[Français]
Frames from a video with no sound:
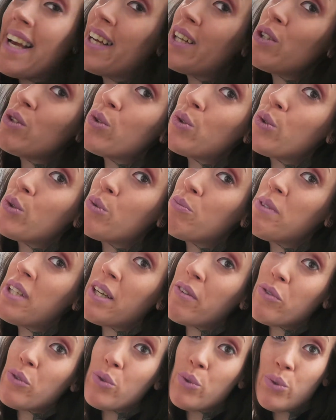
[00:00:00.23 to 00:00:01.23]
Hello,
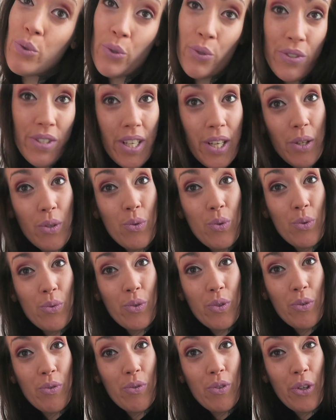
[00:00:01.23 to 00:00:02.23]
bienvenue dans un
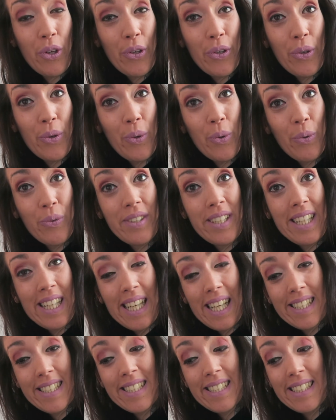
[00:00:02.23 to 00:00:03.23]
nouveau vlog. On est
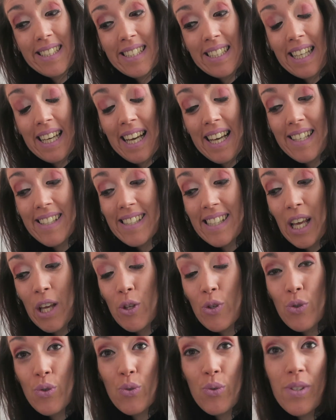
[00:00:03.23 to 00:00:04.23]
lundi 13
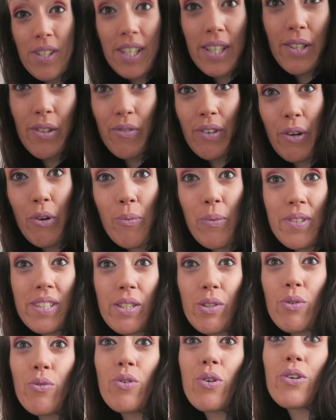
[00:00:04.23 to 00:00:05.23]
juillet, on va
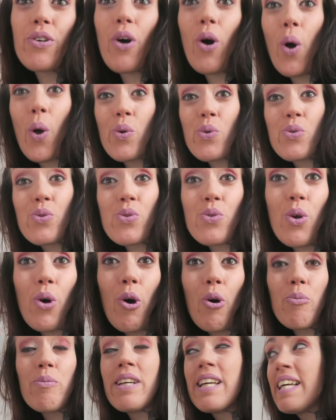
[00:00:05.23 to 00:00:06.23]
commencer le vlog
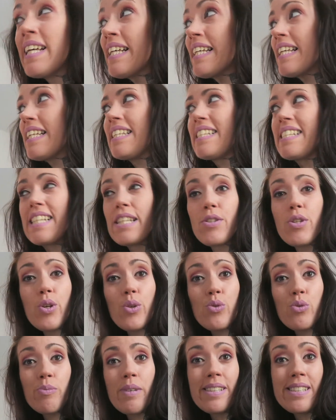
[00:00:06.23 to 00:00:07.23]
ensemble. Il est
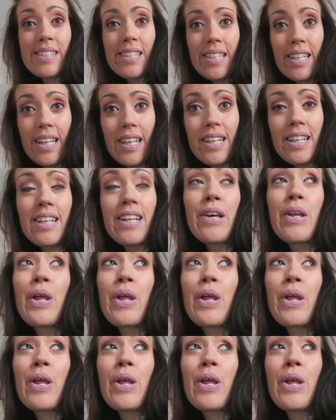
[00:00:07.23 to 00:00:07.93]
7h du matin.